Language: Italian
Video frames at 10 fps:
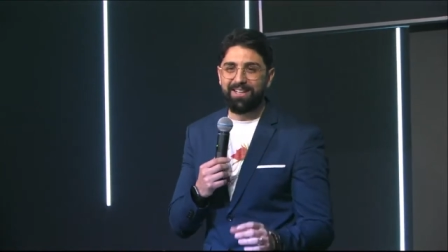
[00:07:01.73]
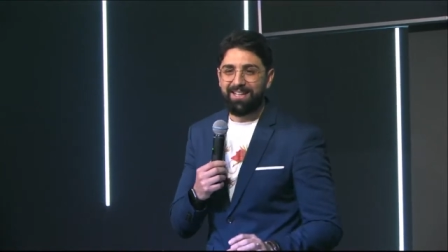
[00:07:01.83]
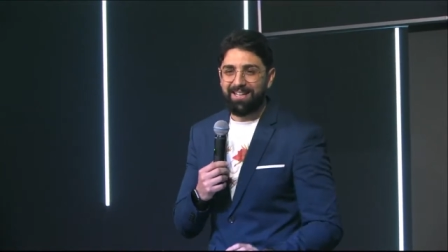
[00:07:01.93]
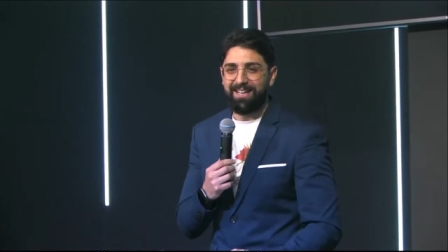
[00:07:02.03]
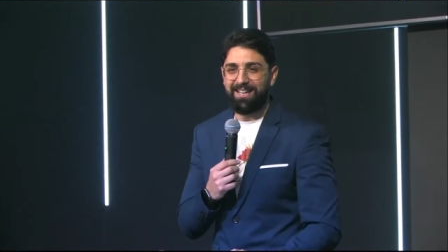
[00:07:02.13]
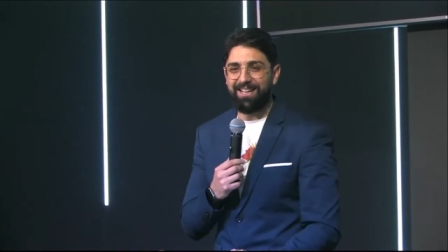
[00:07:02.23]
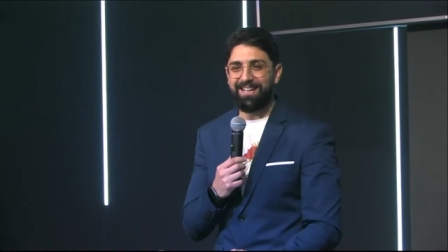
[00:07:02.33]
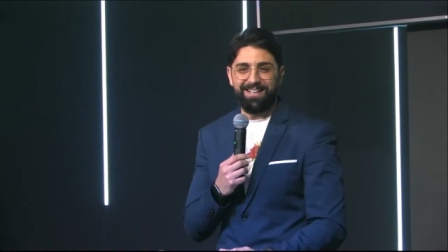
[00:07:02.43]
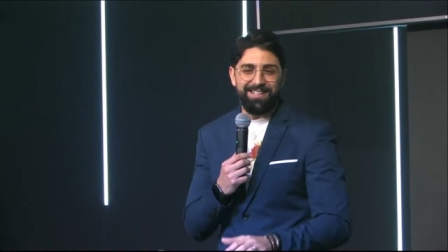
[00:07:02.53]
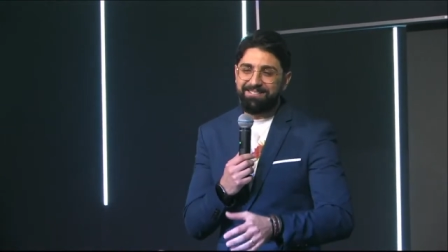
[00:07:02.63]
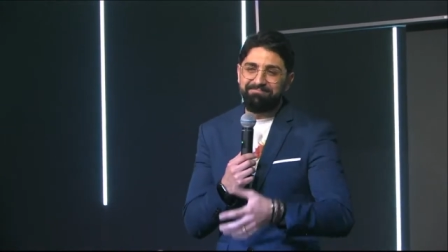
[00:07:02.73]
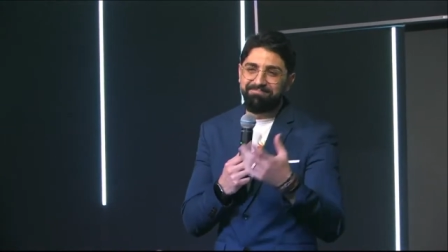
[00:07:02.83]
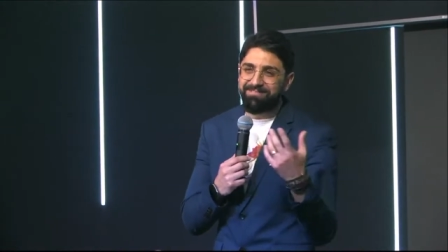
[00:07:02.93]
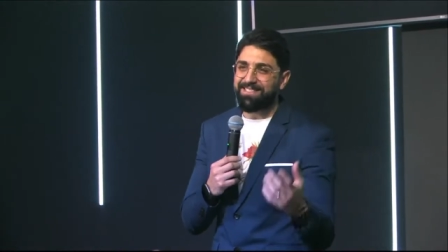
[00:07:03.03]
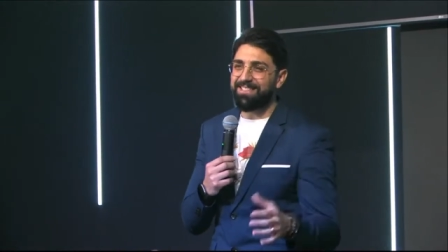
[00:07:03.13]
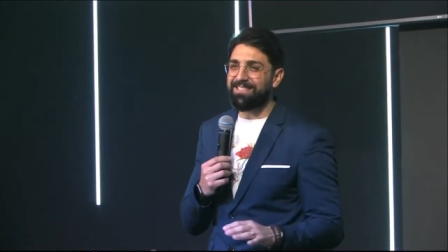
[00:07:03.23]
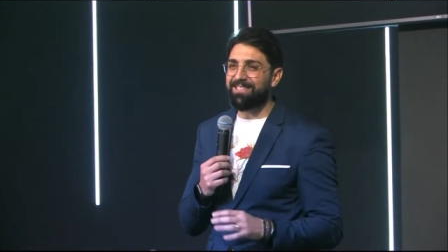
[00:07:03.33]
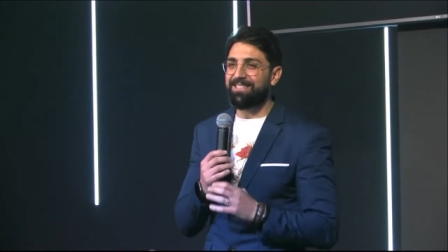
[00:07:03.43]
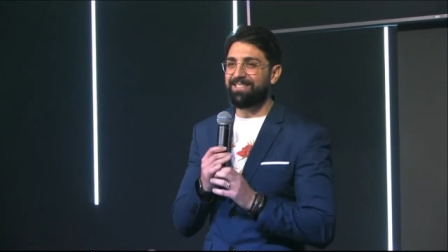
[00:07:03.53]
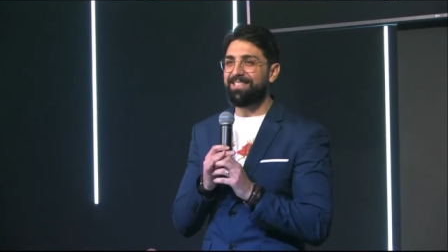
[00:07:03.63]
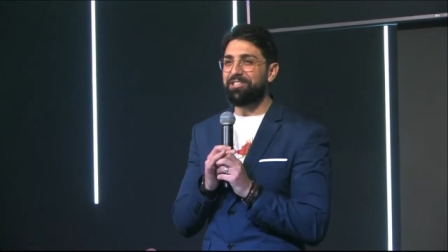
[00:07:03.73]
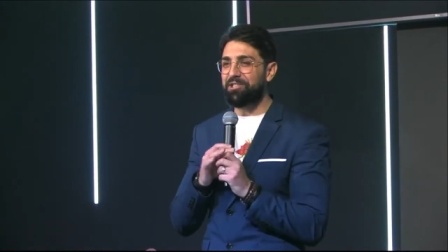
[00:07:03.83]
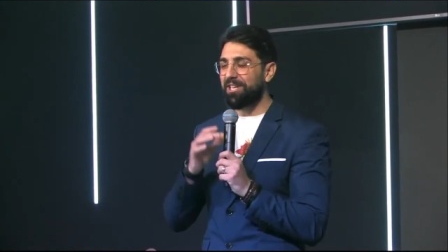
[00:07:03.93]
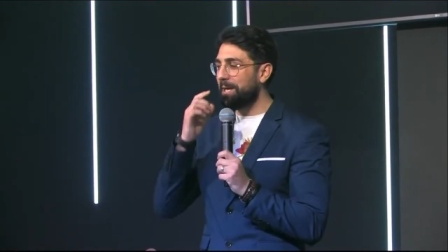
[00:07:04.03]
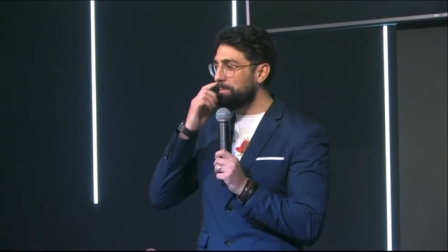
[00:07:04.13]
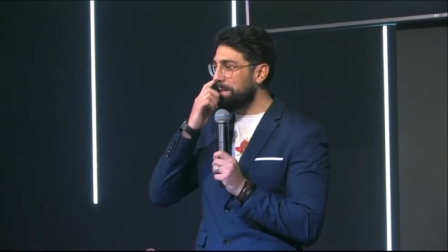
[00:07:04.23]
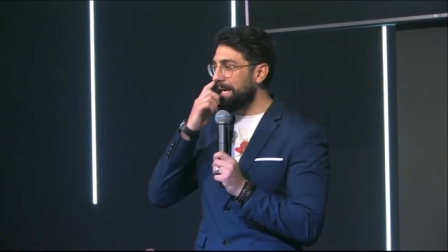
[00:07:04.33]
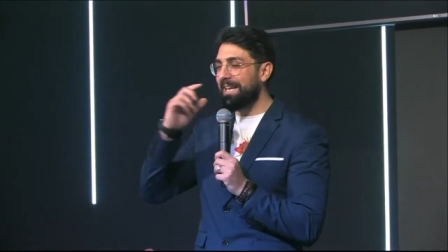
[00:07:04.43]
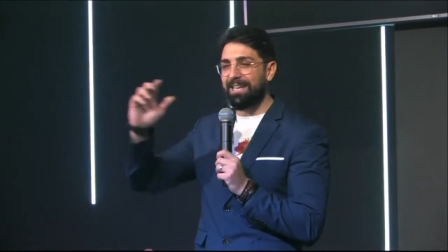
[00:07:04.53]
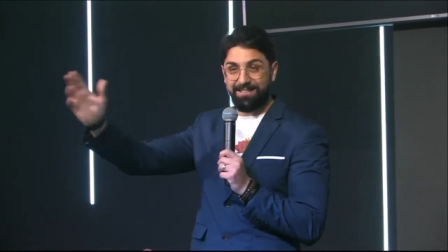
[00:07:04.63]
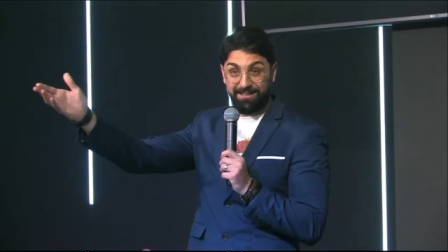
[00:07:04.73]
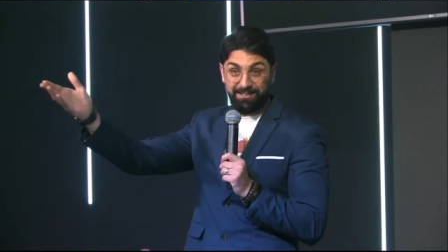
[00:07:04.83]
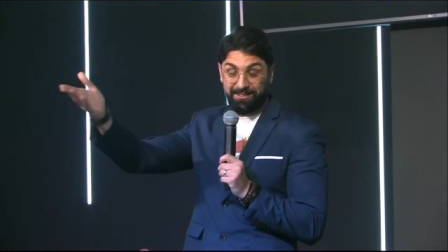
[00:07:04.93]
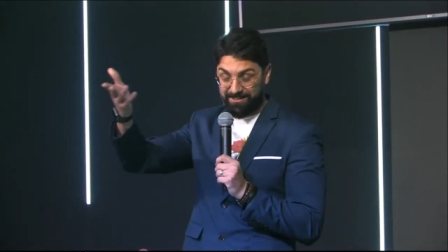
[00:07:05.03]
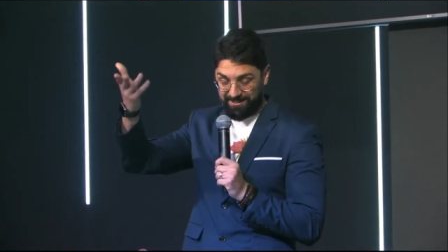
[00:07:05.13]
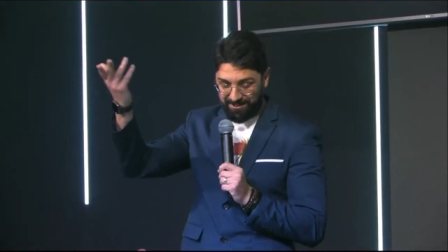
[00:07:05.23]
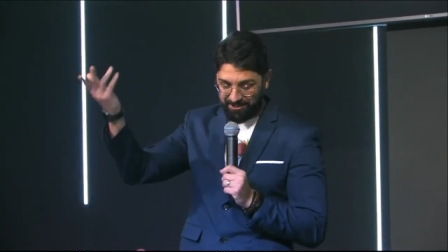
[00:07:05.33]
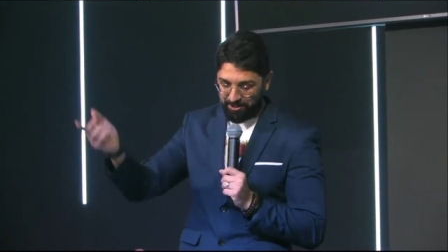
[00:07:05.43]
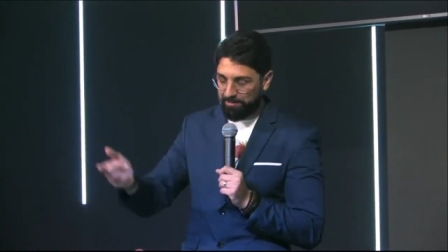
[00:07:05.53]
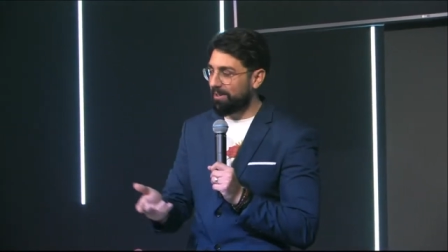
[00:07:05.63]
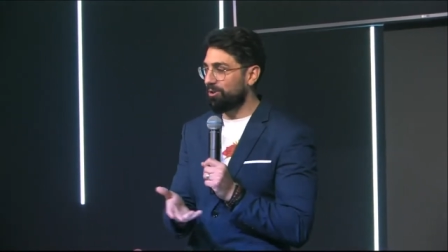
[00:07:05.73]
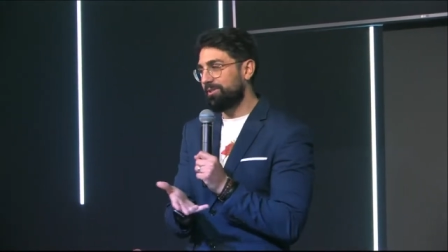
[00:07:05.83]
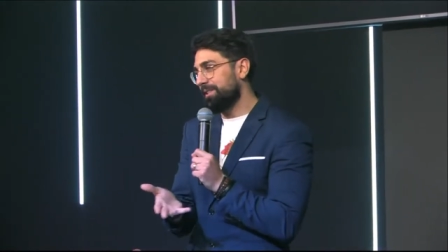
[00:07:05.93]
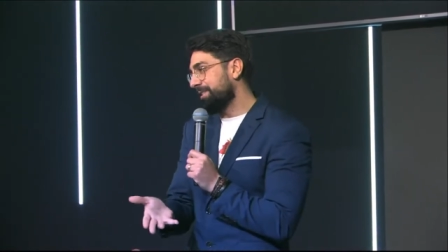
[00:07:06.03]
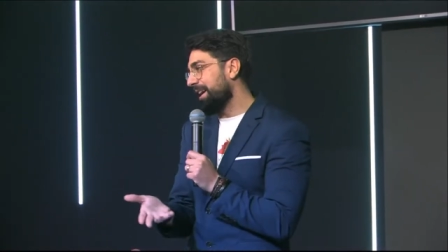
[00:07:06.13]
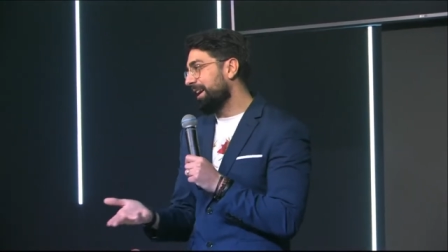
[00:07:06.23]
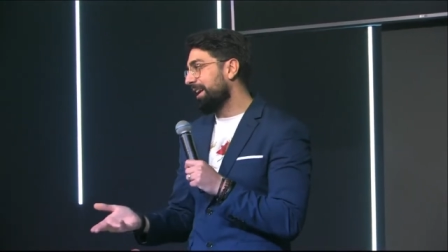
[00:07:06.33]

è, si, si, si dice la mela, si, si, dice, ma non si sa.